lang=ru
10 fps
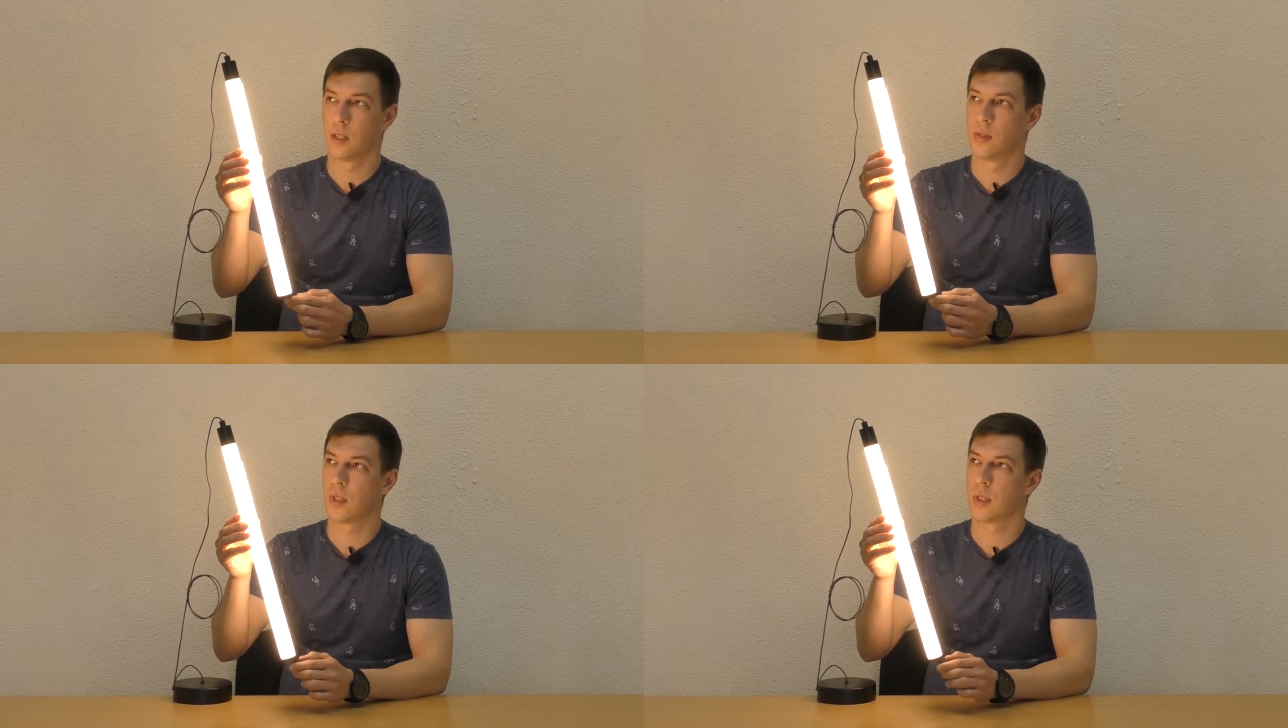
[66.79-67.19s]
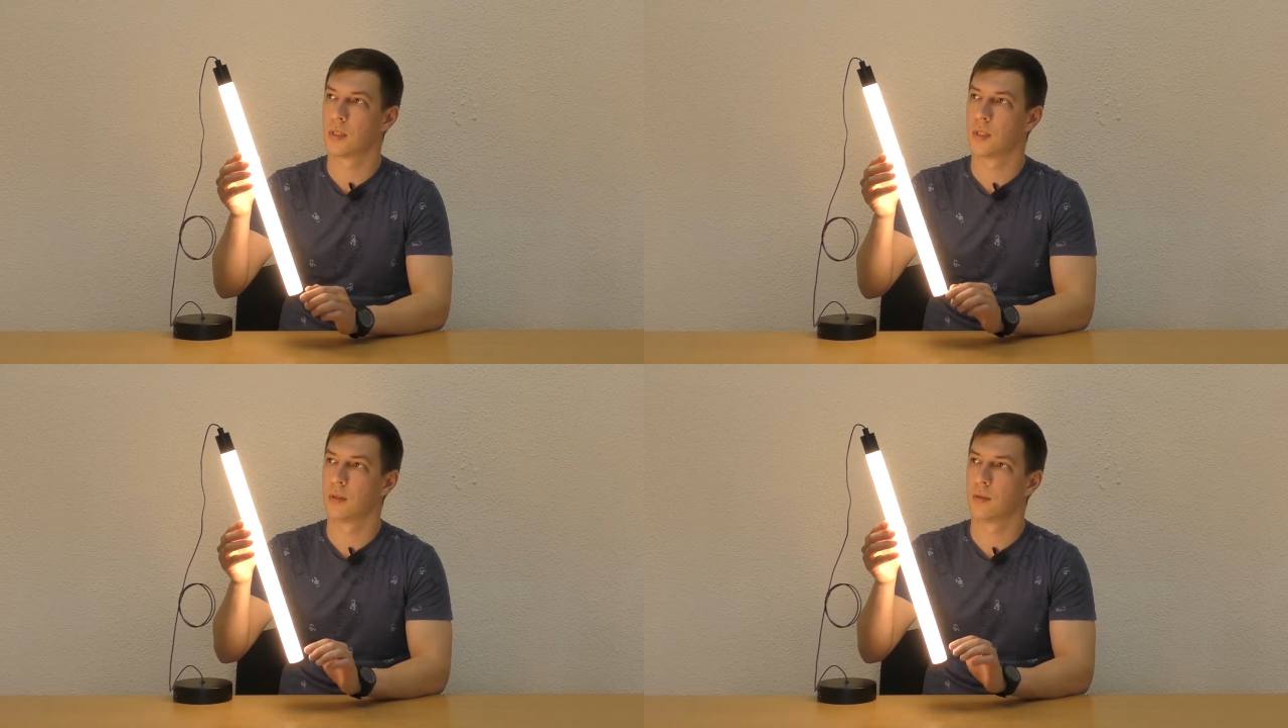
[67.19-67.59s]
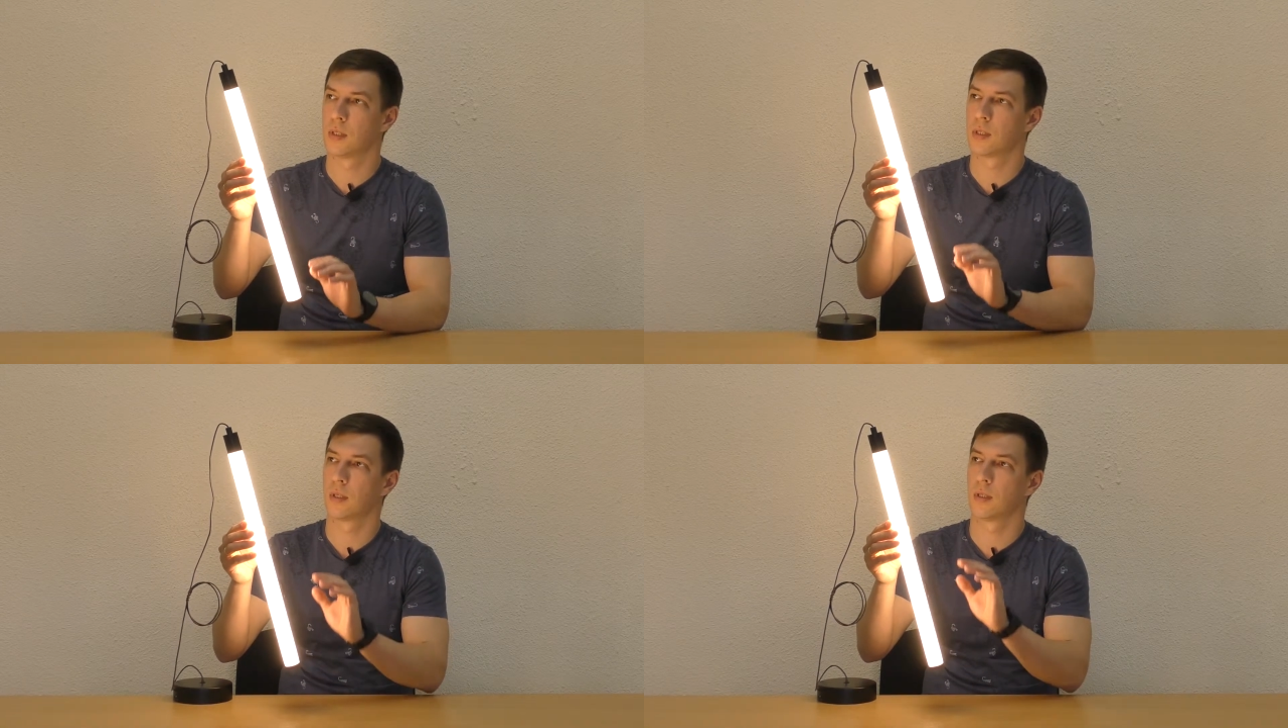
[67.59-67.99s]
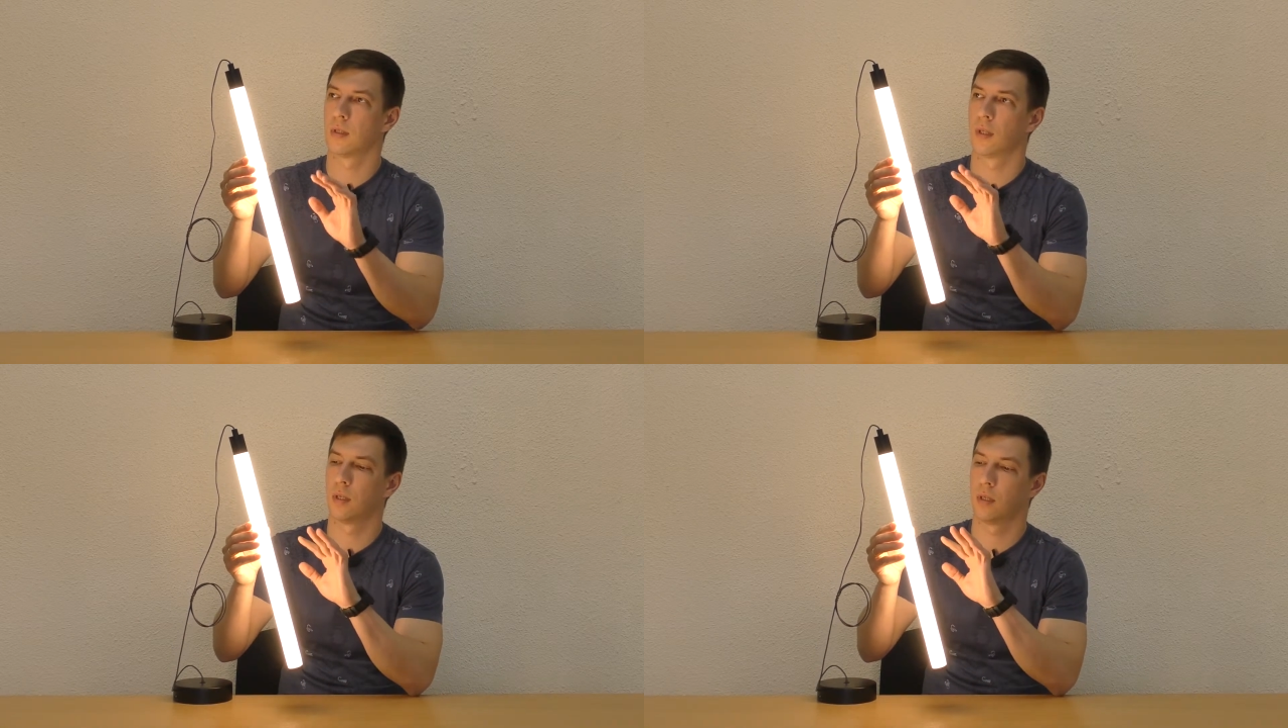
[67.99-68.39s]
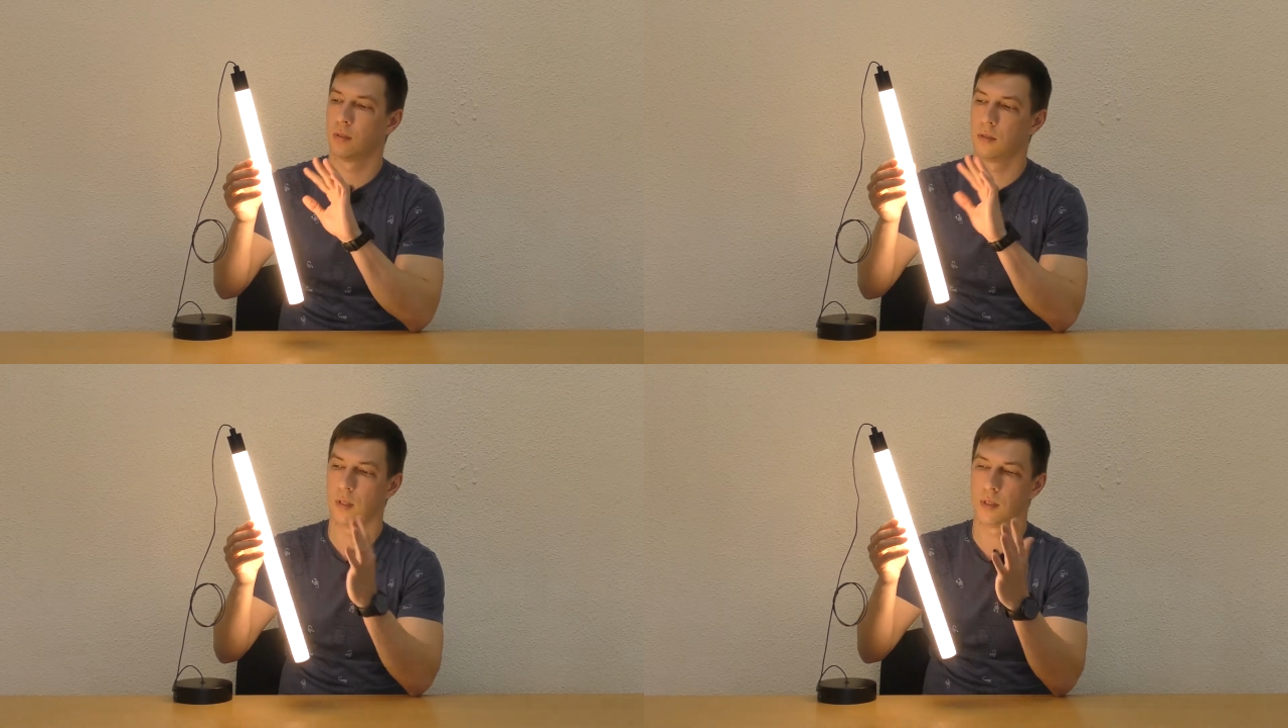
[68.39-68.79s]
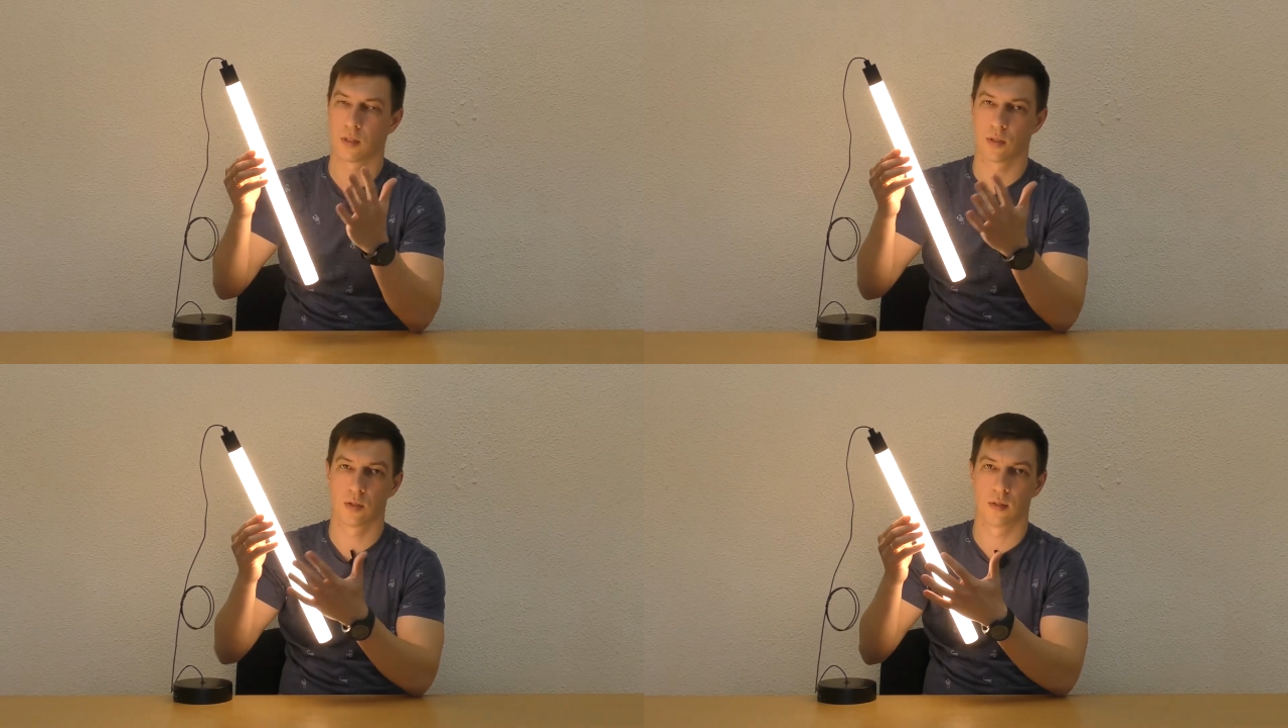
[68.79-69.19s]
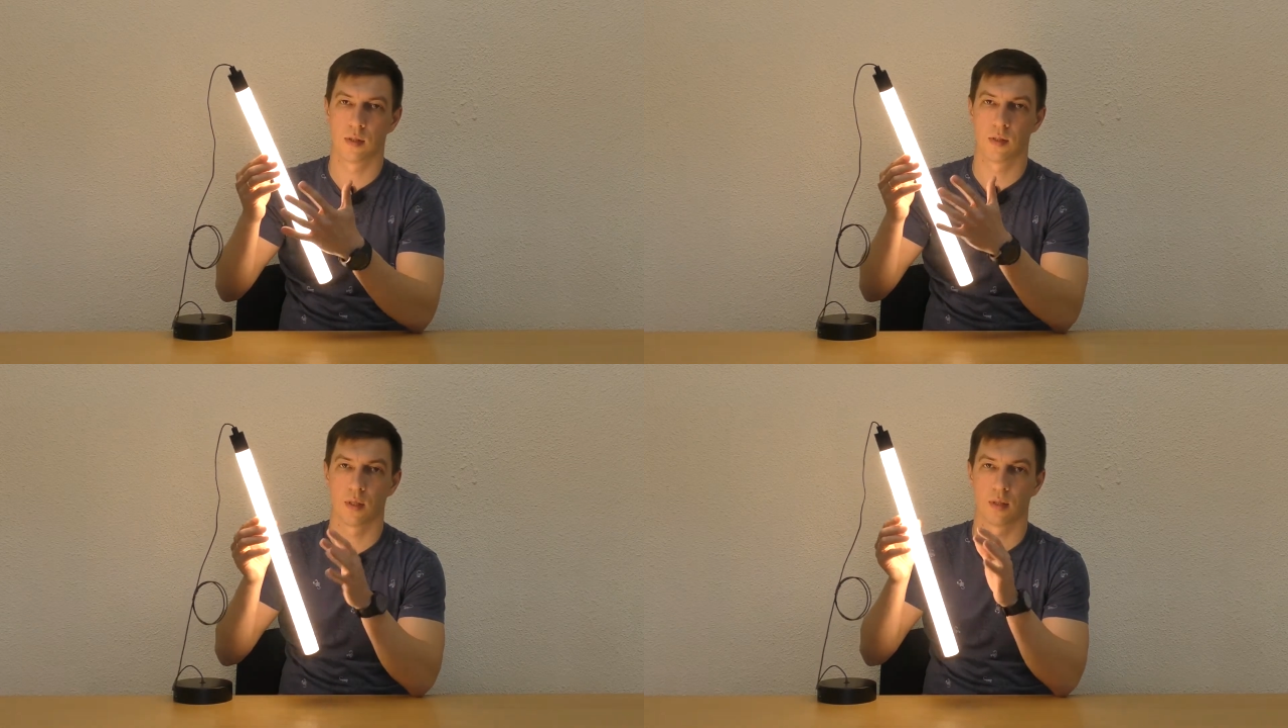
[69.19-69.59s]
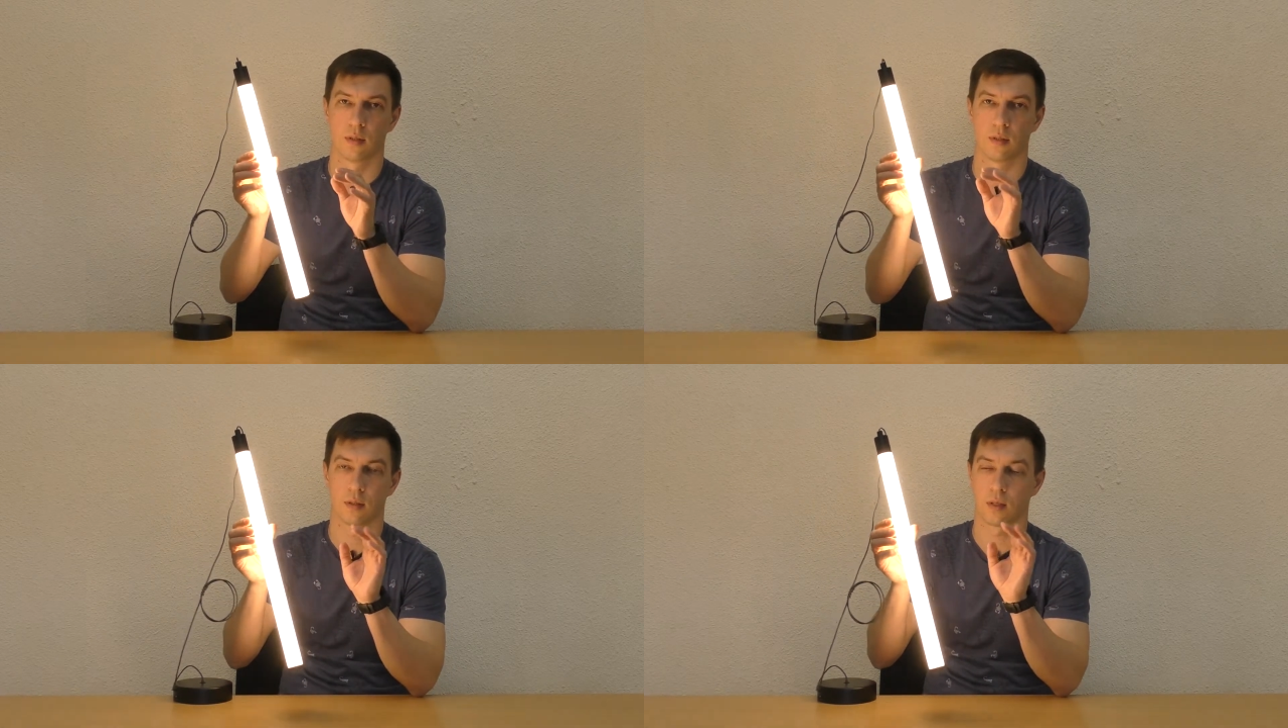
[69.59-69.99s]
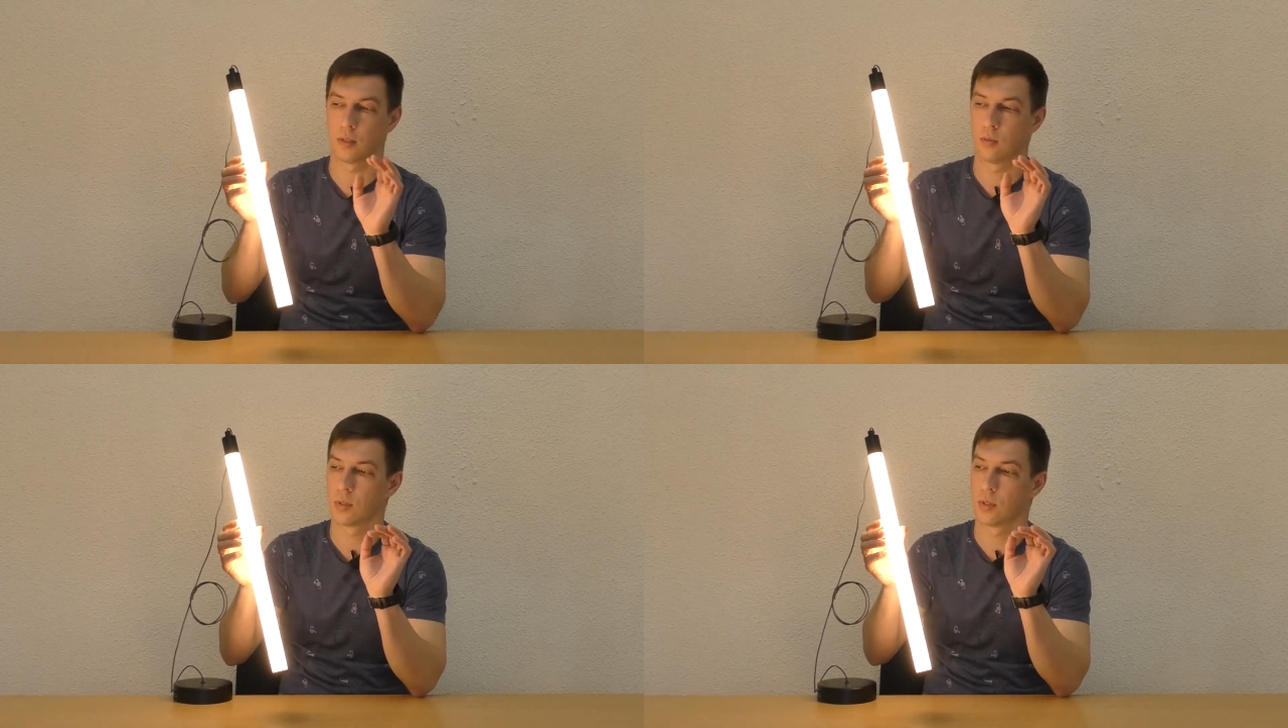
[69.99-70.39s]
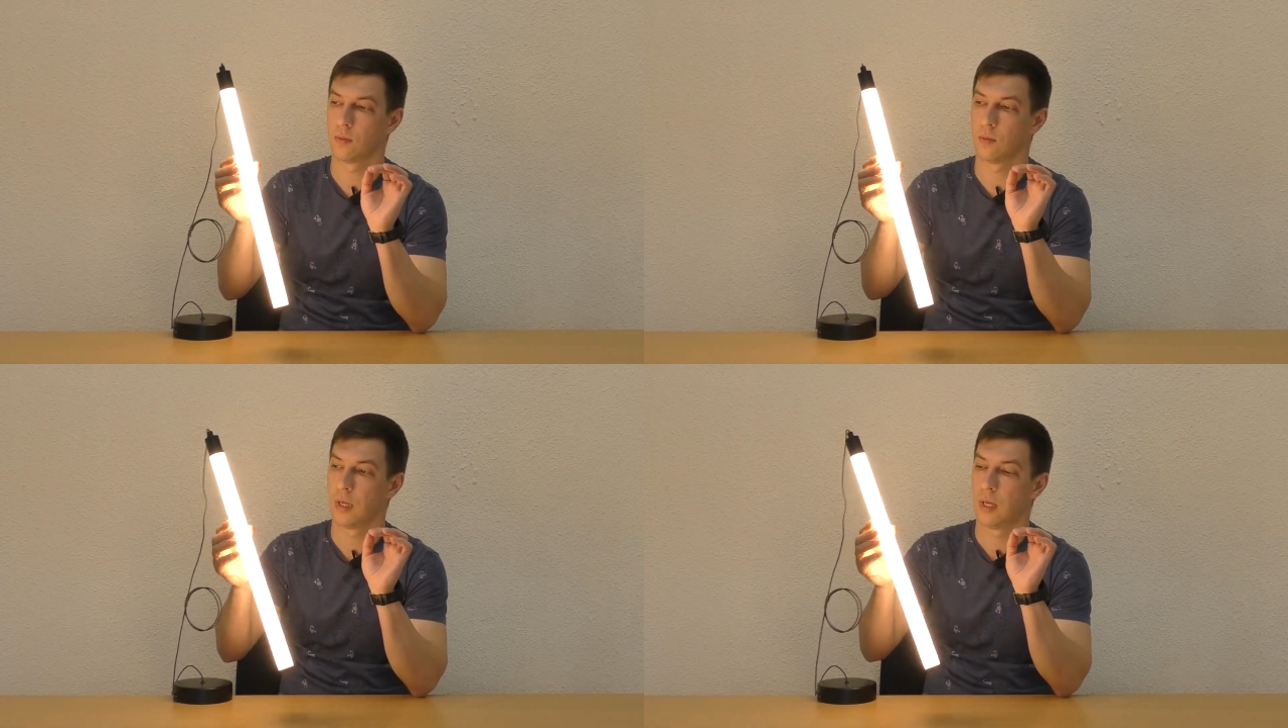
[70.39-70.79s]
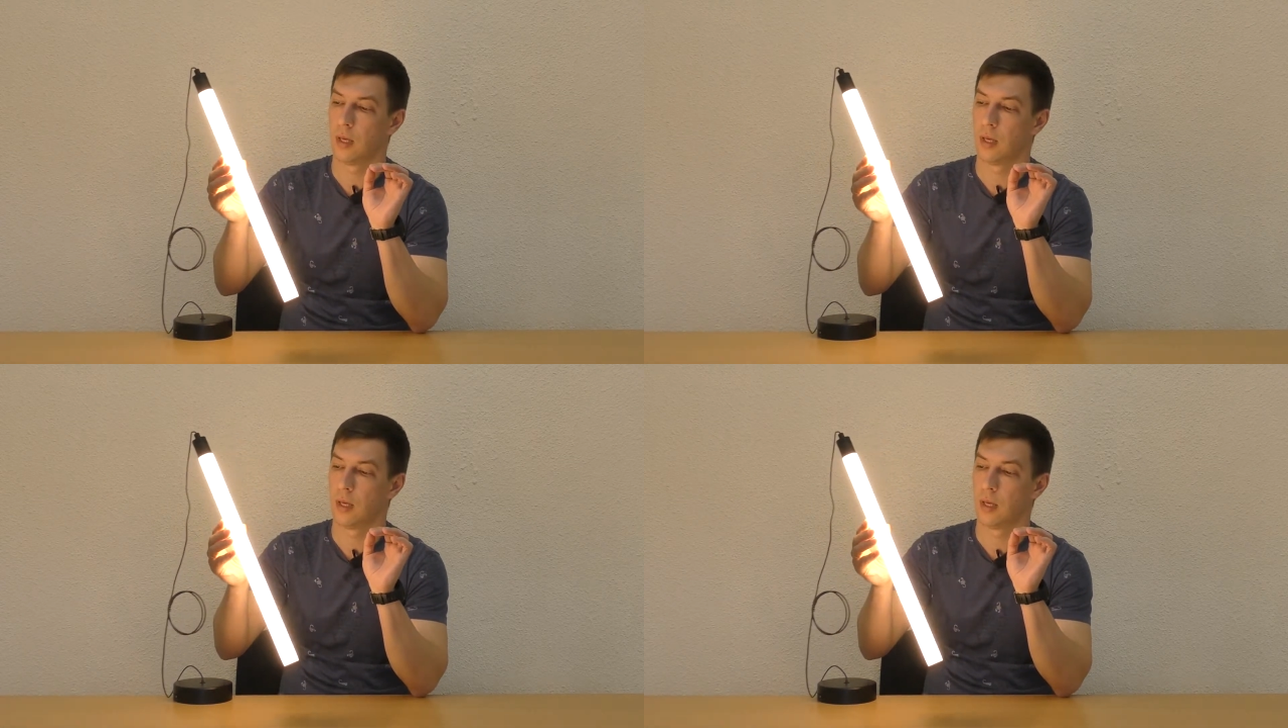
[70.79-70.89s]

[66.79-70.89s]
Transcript: Свет рассеивается на 360 градусов.